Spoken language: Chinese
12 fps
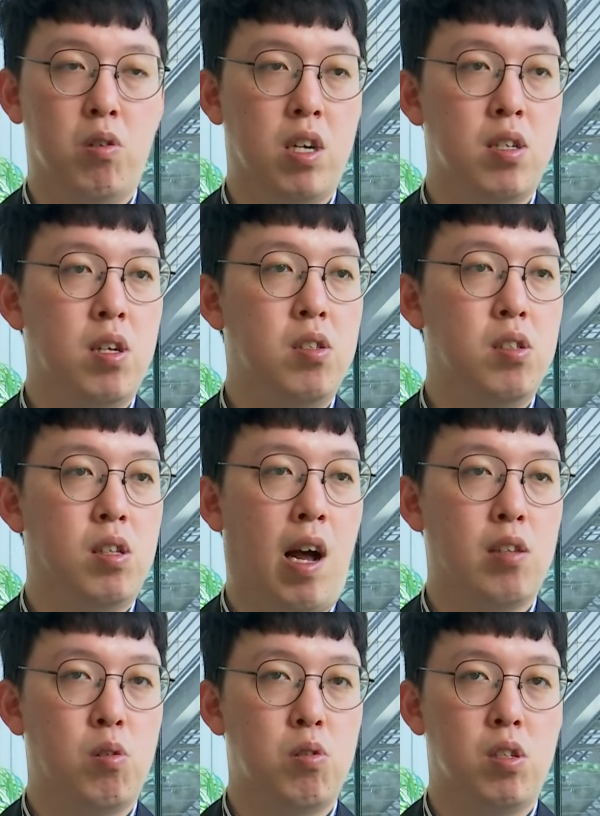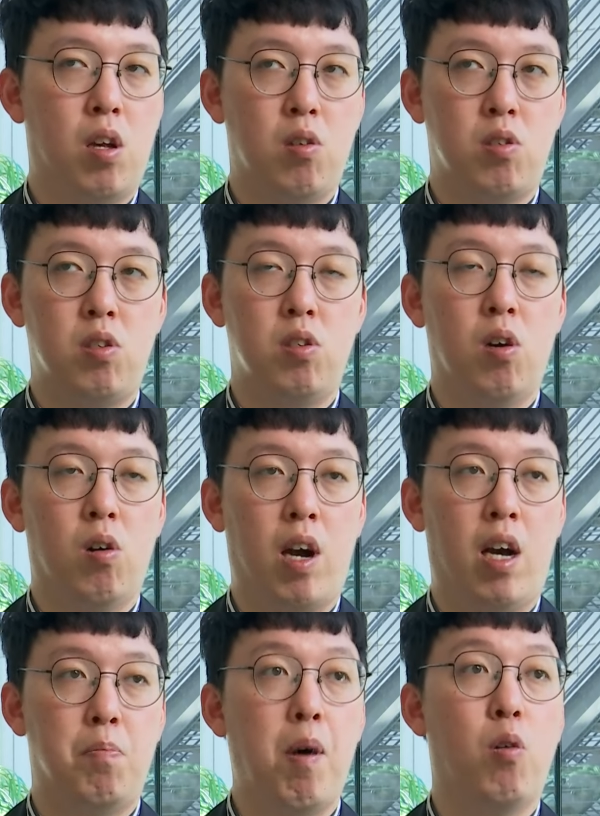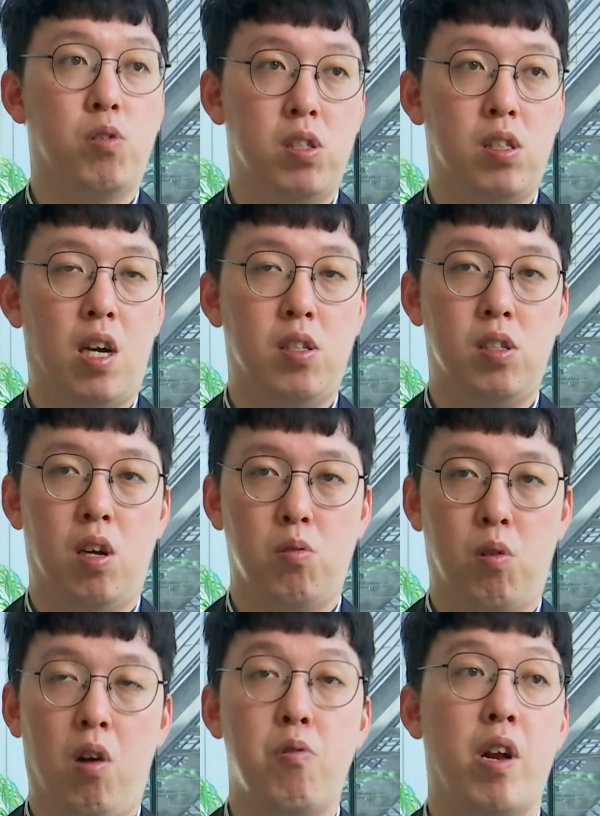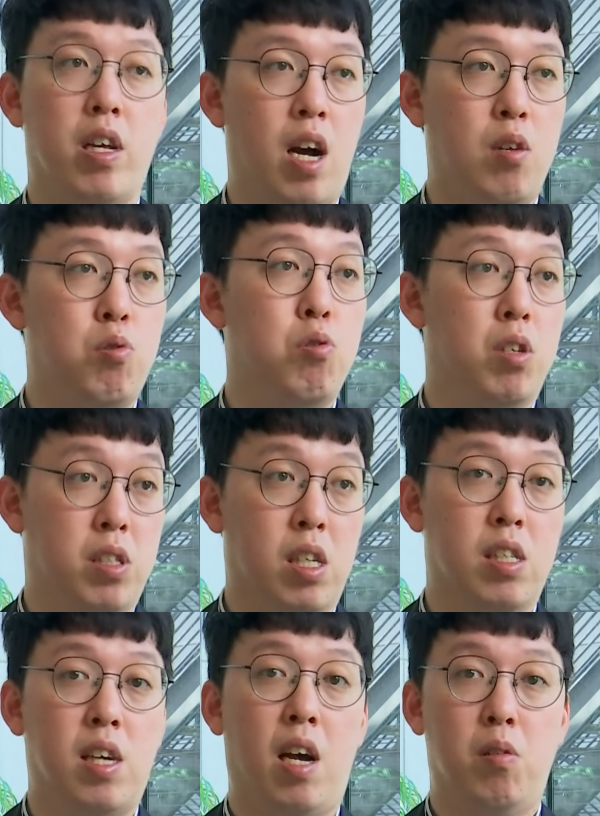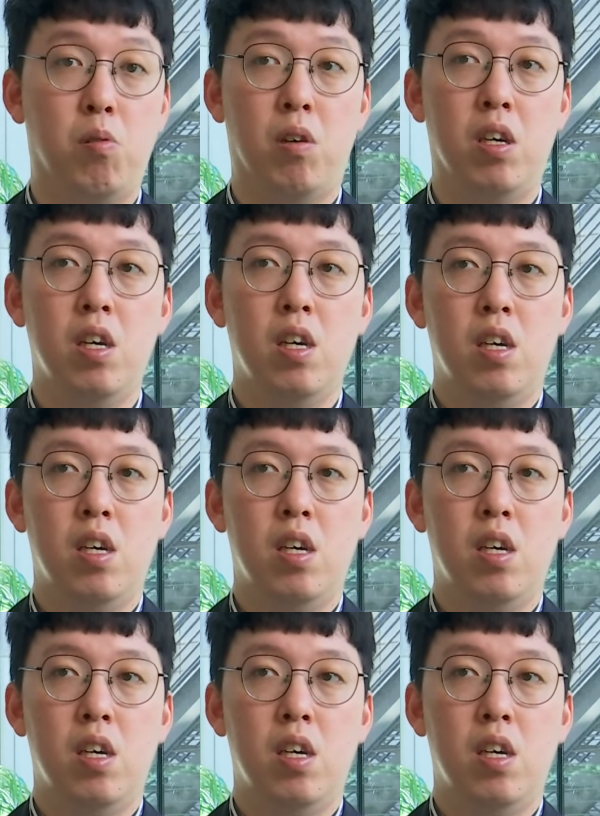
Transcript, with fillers: 有些甚至他都是到事后看报纸才知道，说哦，原来他去了这个餐会。